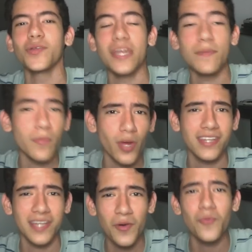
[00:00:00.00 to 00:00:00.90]
tiempo porque
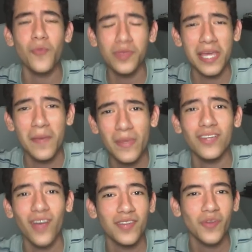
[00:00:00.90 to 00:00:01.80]
tengo un
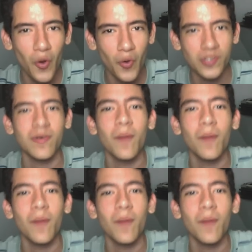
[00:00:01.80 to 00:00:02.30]
tiempito que no lo uso.